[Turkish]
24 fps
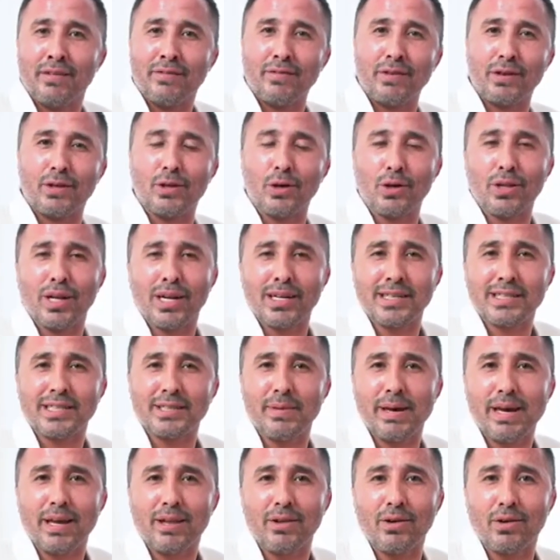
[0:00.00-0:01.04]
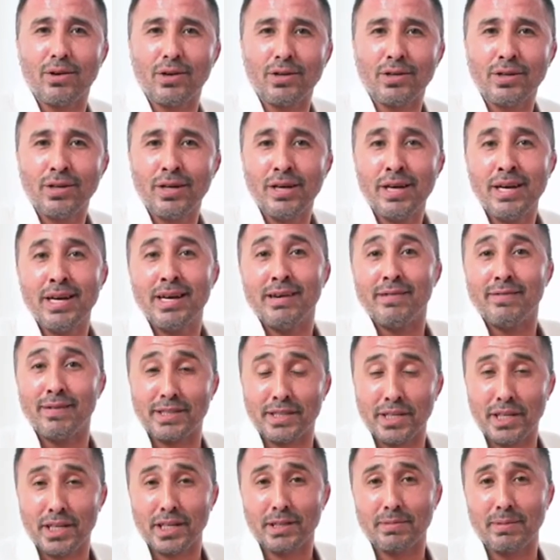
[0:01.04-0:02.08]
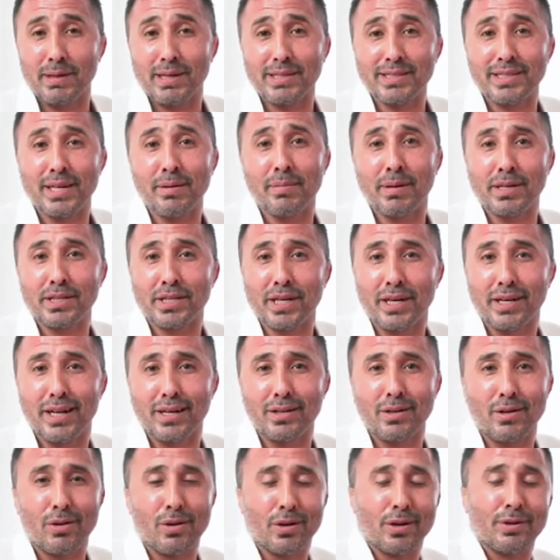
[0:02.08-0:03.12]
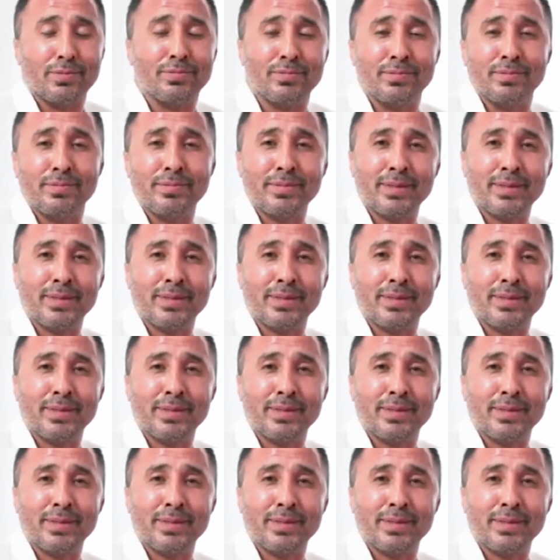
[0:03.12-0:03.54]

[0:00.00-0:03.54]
Videolarınızı bekliyor ve çalışmanıza başarılar diliyorum.